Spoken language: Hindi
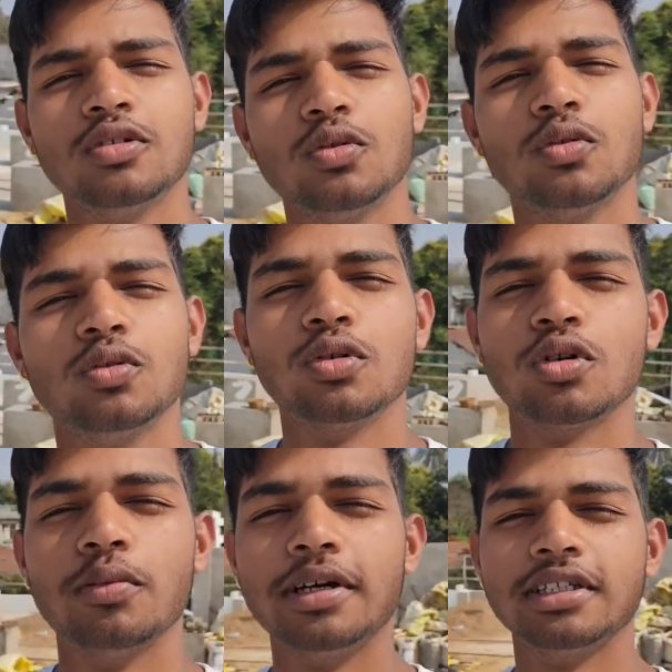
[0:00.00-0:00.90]
तो
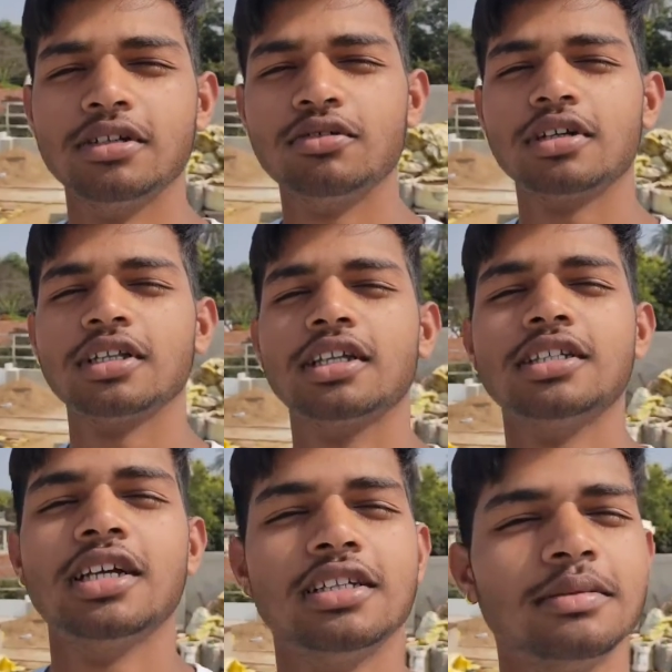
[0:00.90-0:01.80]
कमेंट ज़रूर कर देना
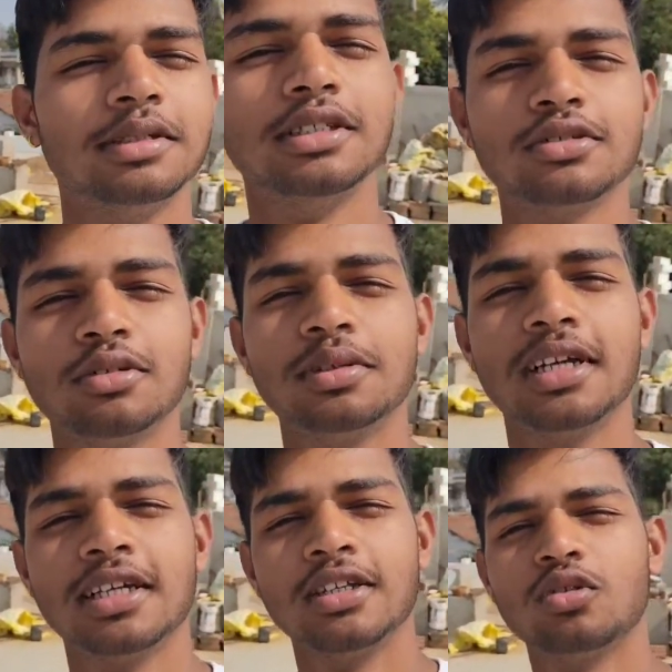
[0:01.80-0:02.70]
जैसे भी चीज़ को भी
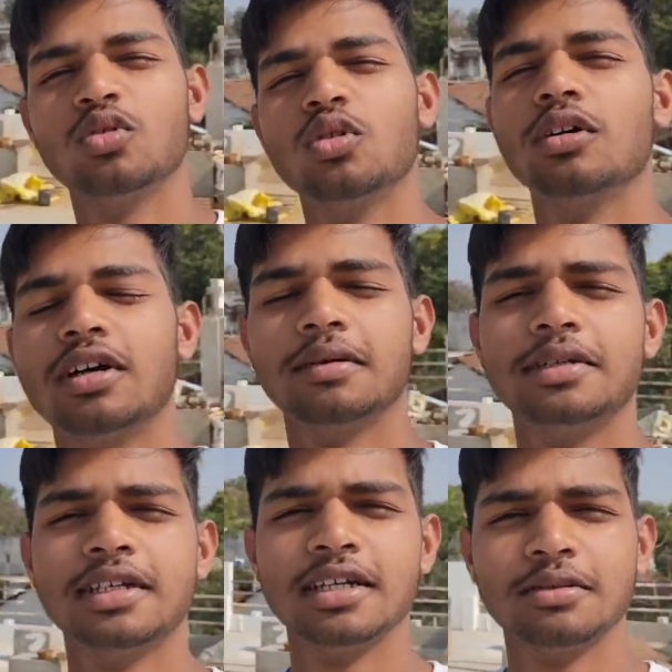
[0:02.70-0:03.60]
लगी तो
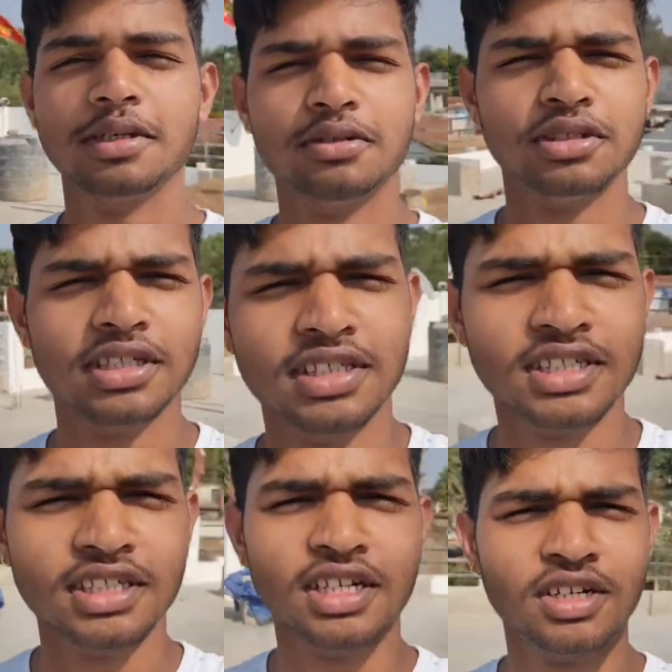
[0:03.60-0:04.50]
अभी क्या तो भाई कुछ ऐसा
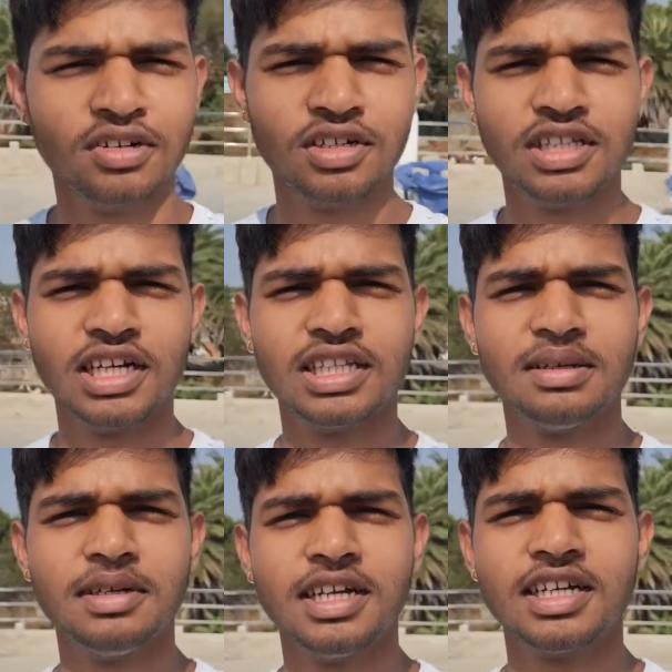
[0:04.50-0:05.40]
ही था और दिखाते
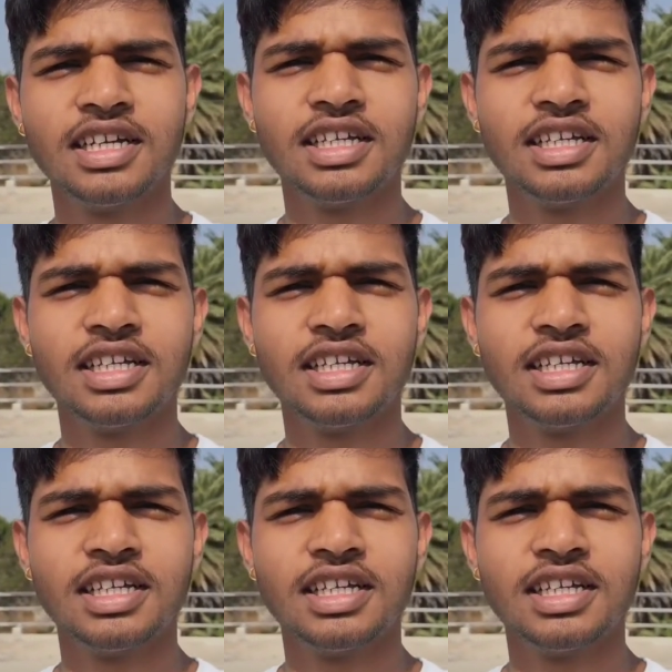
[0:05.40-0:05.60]
हैं भाई आगे